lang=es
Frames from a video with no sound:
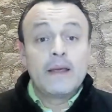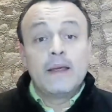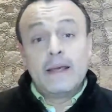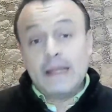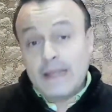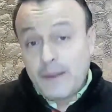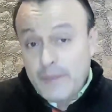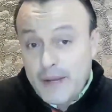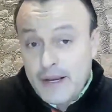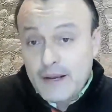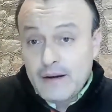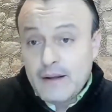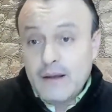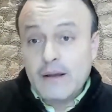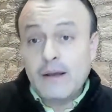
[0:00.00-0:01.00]
y
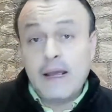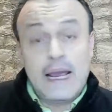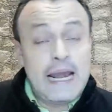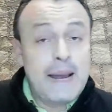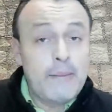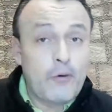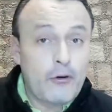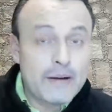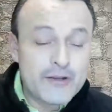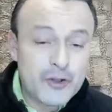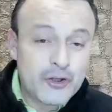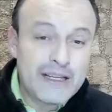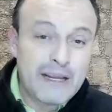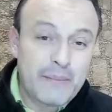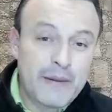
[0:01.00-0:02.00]
también en la
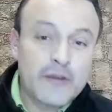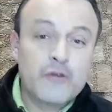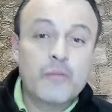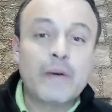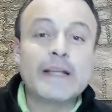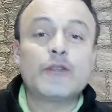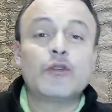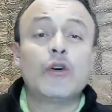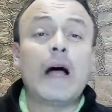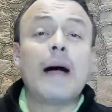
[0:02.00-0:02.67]
aprobación del presupuesto